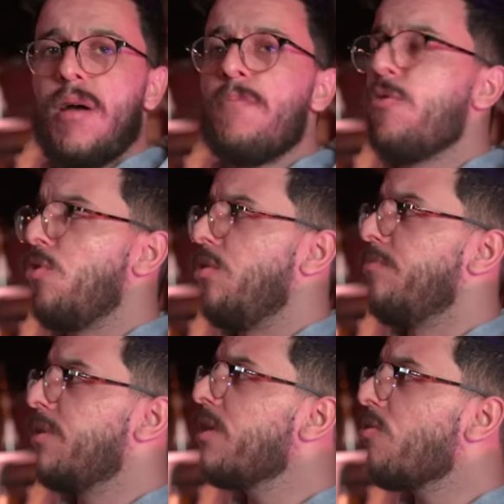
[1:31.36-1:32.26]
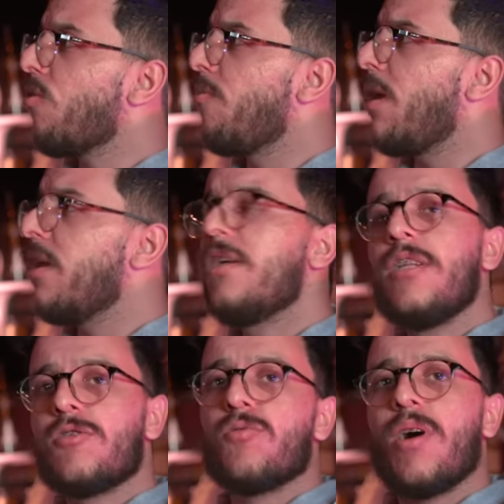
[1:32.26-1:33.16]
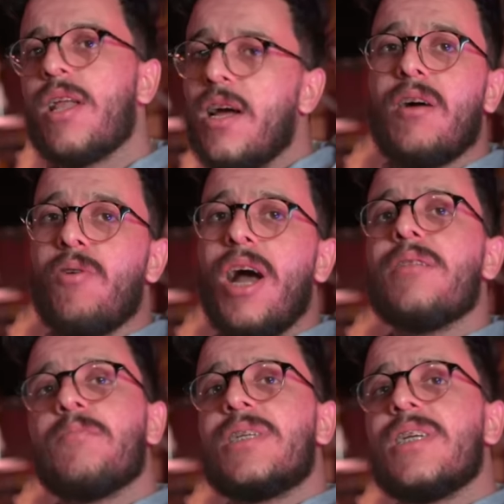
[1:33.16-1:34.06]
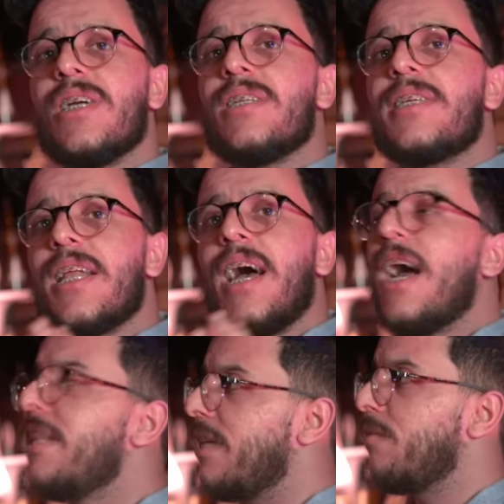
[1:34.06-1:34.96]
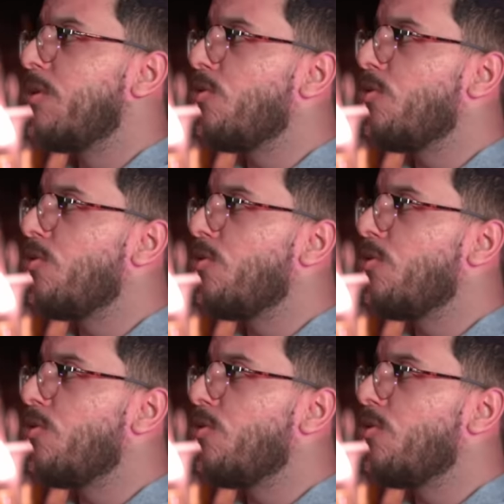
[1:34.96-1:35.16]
مهبول ماشي نورمال يدير صوالح تاع واحد ماشي انسان عادي كما